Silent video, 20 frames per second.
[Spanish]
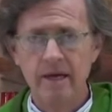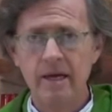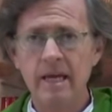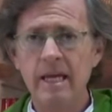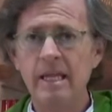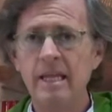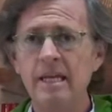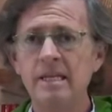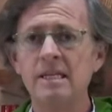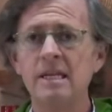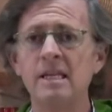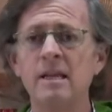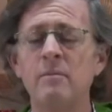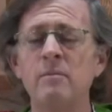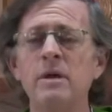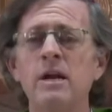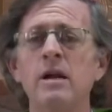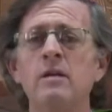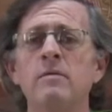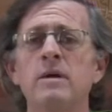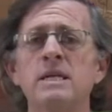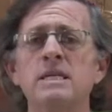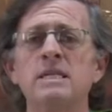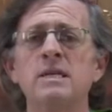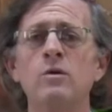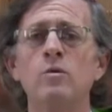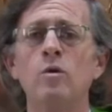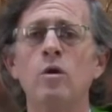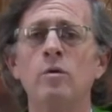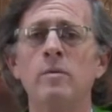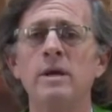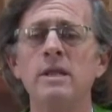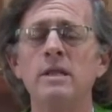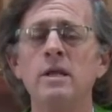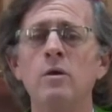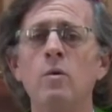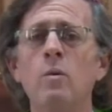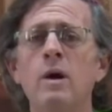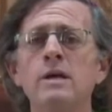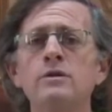Y dice también el versículo
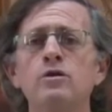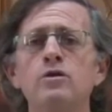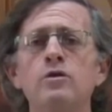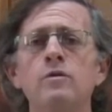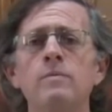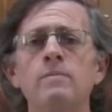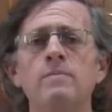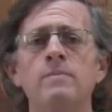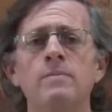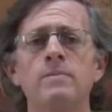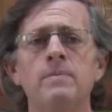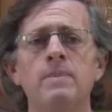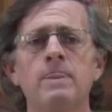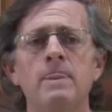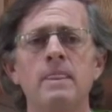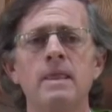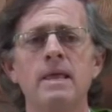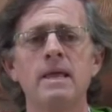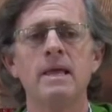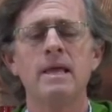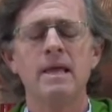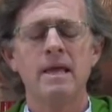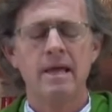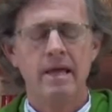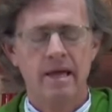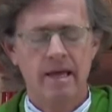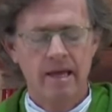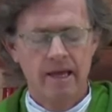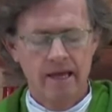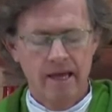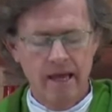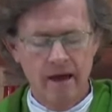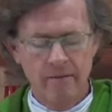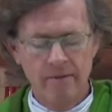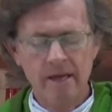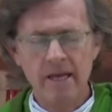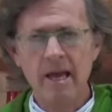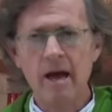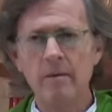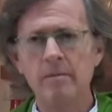24 que
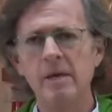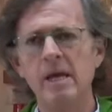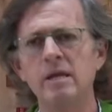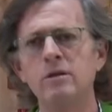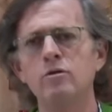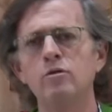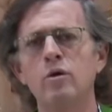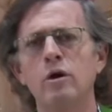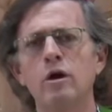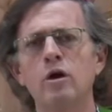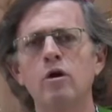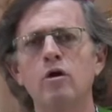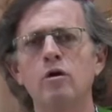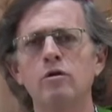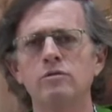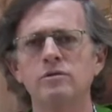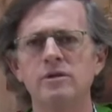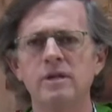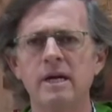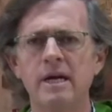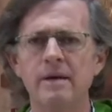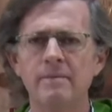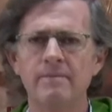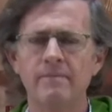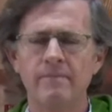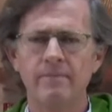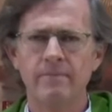había viento en contra.